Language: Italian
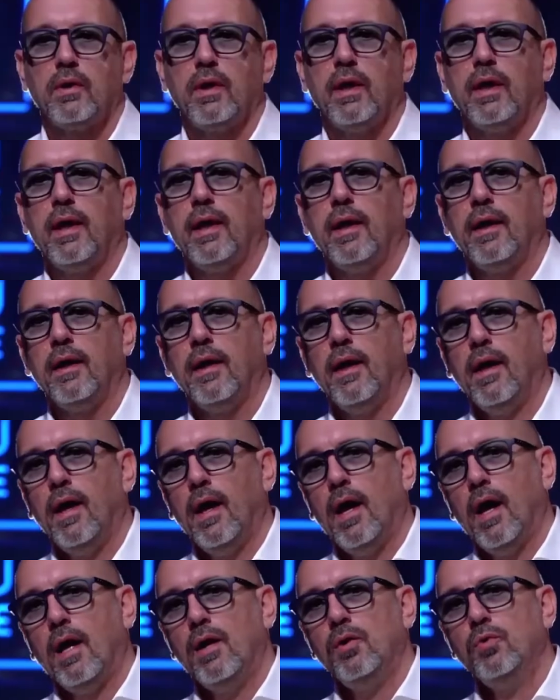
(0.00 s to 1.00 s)
che è
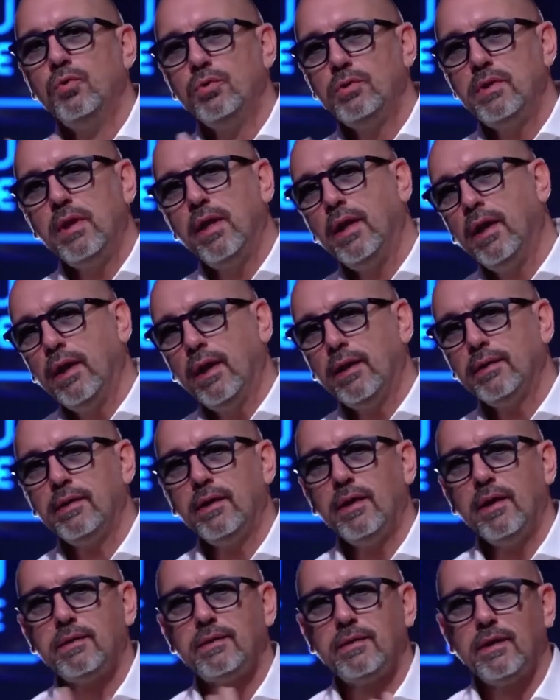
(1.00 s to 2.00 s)
l'utile al
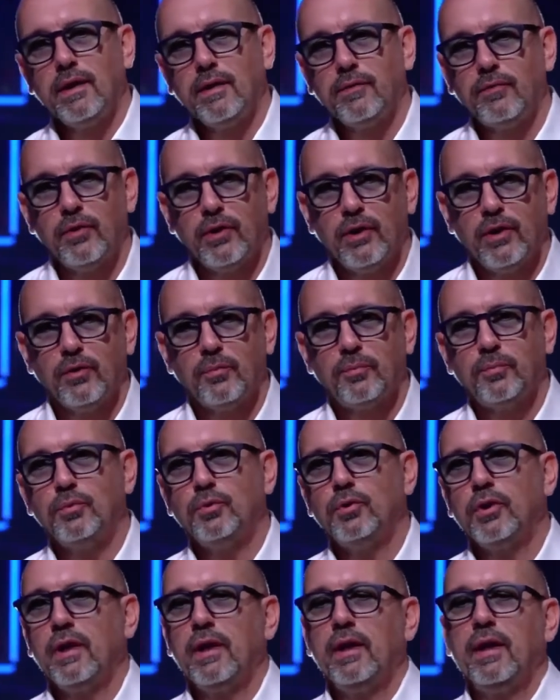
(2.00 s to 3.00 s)
dilettevole
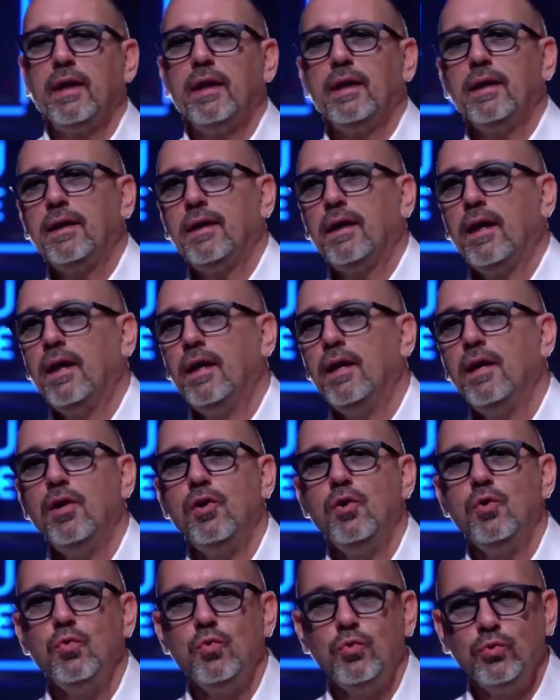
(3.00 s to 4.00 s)
oppure anche
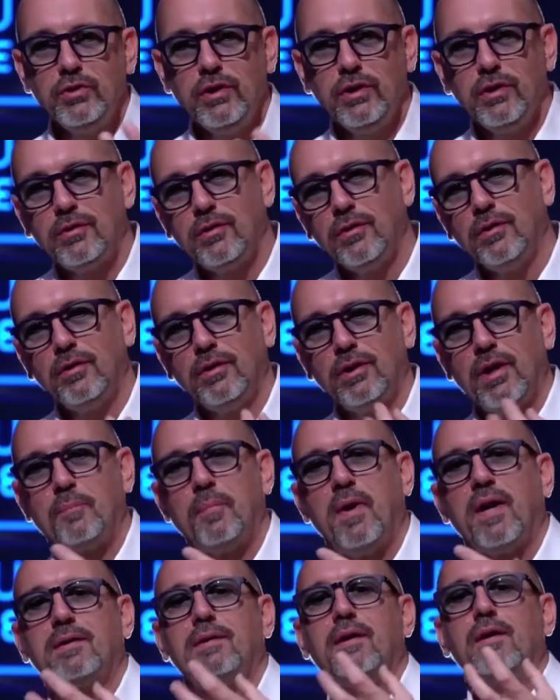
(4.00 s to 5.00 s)
il ludico, la
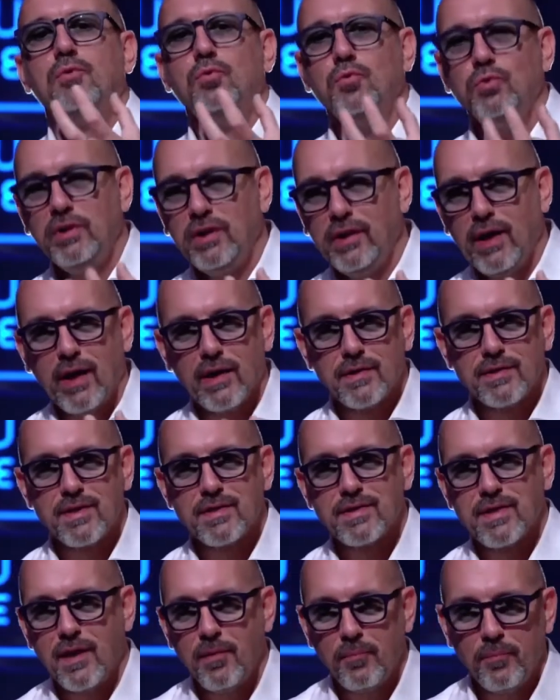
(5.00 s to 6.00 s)
parte ludica che c'è
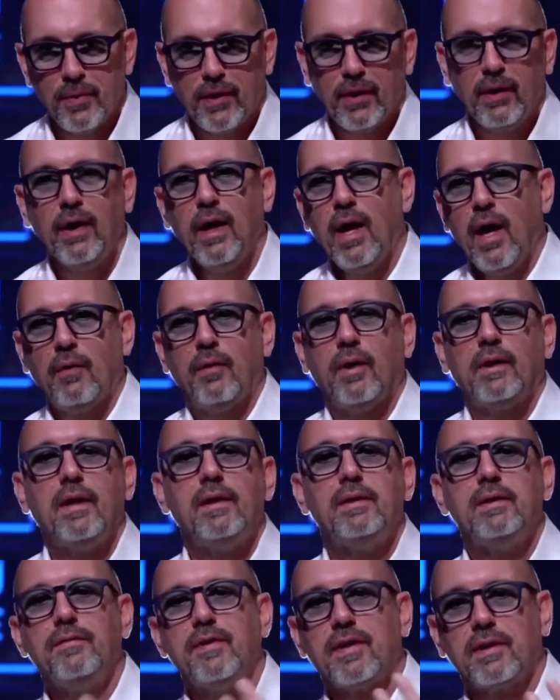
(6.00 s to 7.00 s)
sempre, quella
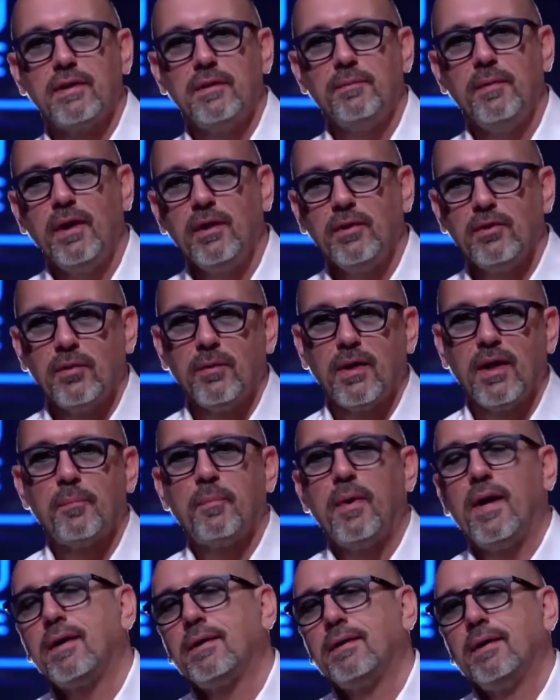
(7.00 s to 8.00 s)
del divertimento ma la
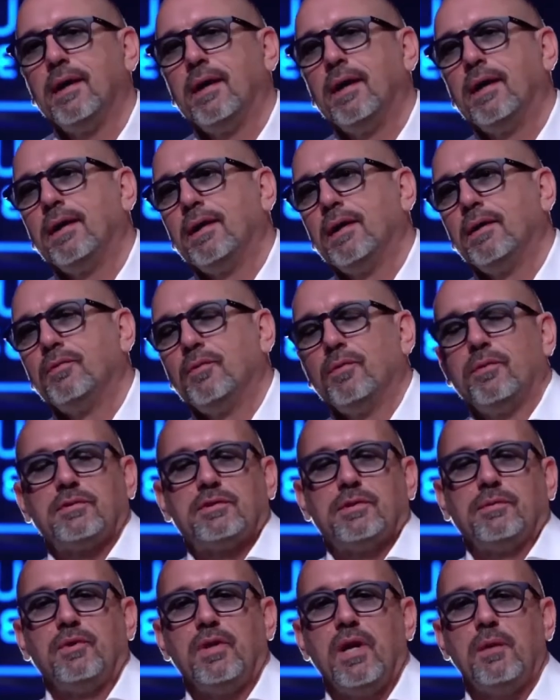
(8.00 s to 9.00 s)
parte anche
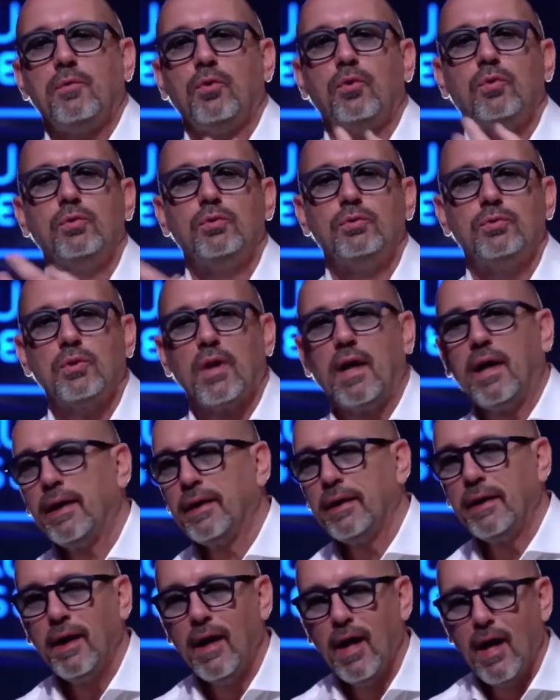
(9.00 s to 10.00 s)
se vogliamo
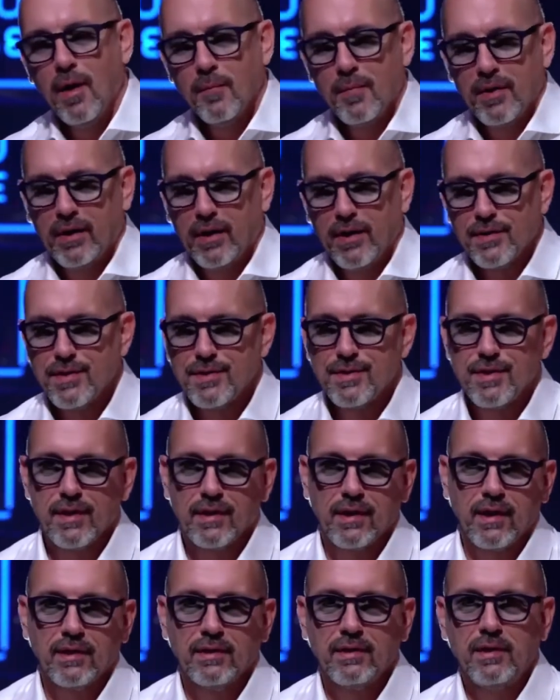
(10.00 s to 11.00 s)
culturale perché si
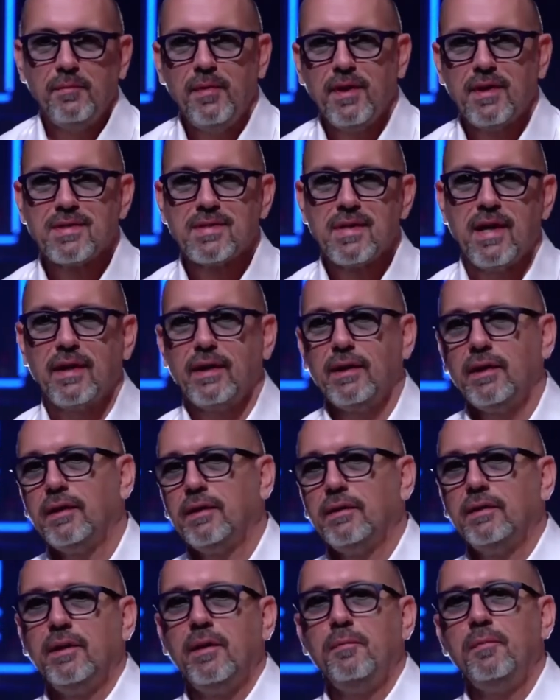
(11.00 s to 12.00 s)
cerca di
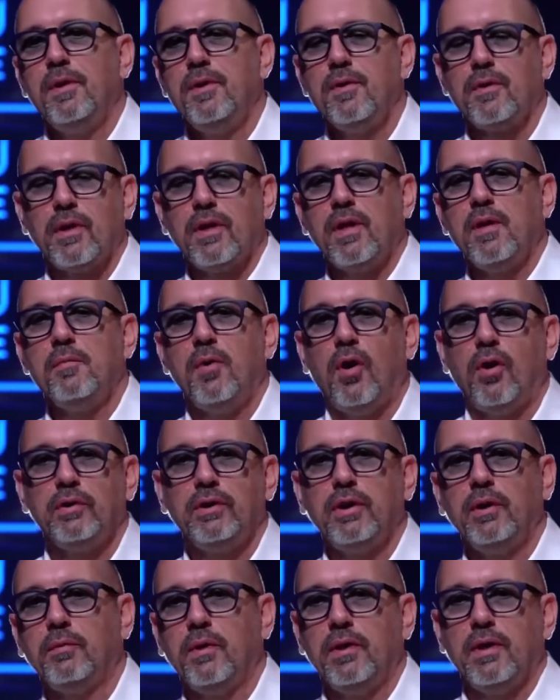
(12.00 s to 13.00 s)
mixare nel migliore dei
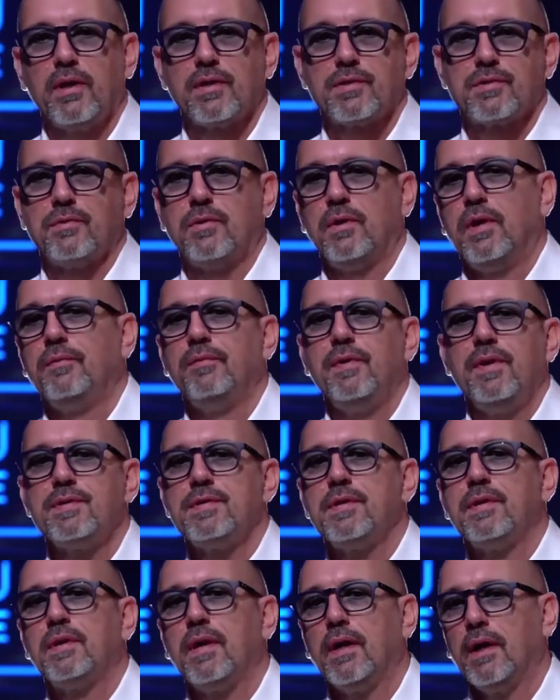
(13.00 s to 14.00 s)
modi quelle che sono la
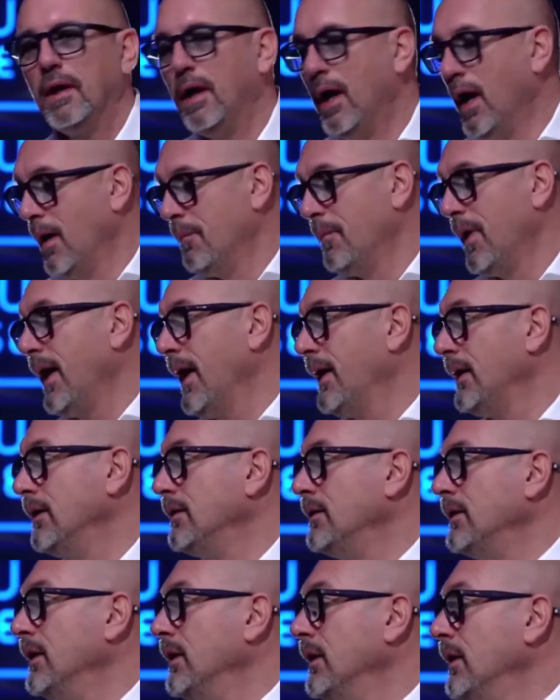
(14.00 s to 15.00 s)
visita
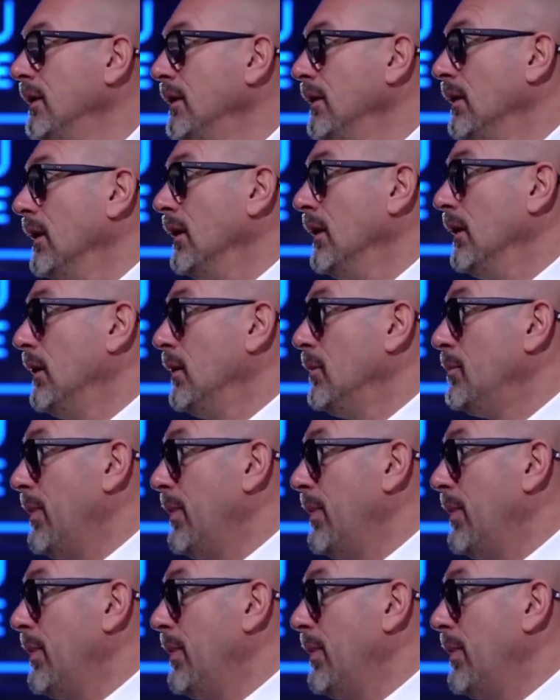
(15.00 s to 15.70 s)
magari di eh,